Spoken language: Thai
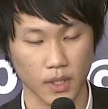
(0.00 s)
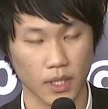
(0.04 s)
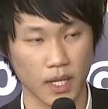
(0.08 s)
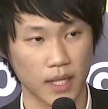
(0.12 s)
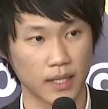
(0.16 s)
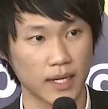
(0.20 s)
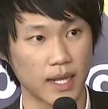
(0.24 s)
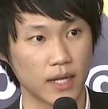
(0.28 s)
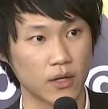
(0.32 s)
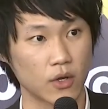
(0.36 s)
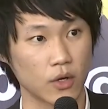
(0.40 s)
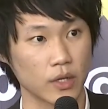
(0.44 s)

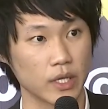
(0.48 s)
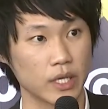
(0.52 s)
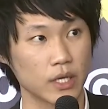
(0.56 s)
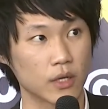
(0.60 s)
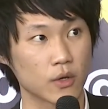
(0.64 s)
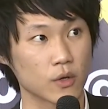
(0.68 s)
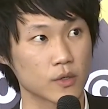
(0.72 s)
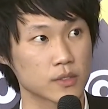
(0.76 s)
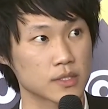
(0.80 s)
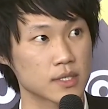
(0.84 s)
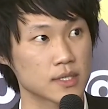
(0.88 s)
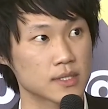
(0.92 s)
ทางด้านของ
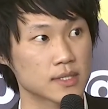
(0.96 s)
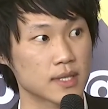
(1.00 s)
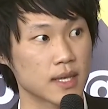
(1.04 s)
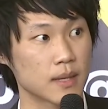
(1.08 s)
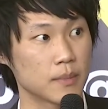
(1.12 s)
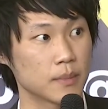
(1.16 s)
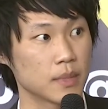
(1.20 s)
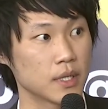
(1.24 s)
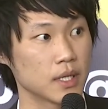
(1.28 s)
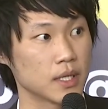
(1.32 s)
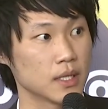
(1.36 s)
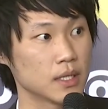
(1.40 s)

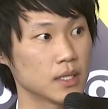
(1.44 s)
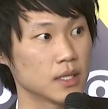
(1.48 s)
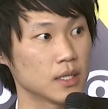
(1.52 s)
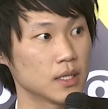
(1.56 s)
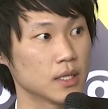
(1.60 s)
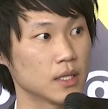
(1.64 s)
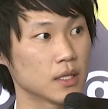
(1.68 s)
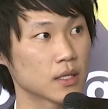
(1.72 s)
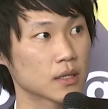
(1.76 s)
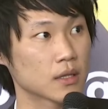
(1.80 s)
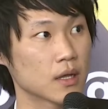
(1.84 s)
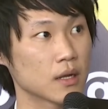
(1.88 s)
ecosystem เนี่ย
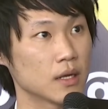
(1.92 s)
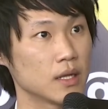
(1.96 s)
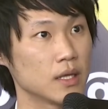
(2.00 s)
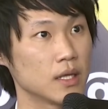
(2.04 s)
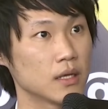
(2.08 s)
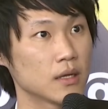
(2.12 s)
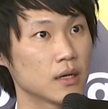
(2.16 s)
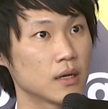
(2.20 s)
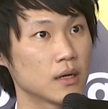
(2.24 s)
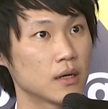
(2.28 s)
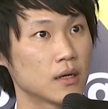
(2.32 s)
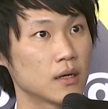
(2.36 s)
ตอน
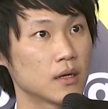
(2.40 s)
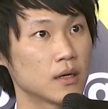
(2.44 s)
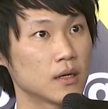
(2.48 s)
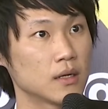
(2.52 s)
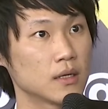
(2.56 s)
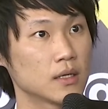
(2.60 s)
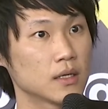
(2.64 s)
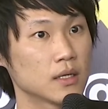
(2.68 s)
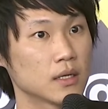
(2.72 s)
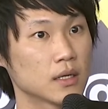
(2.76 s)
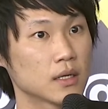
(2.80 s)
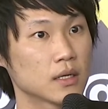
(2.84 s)
นี้ก็
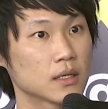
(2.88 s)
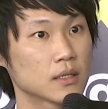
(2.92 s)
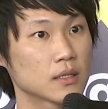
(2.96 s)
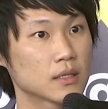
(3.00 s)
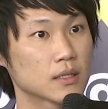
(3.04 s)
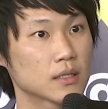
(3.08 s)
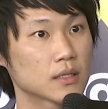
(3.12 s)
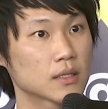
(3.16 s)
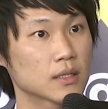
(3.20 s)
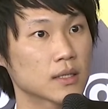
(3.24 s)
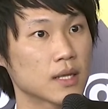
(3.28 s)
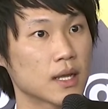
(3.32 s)

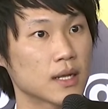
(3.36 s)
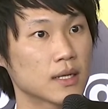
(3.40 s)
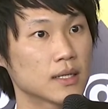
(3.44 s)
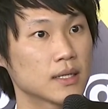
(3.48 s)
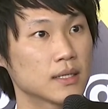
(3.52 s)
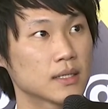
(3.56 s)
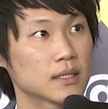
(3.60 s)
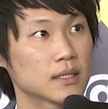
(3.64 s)
ถ้า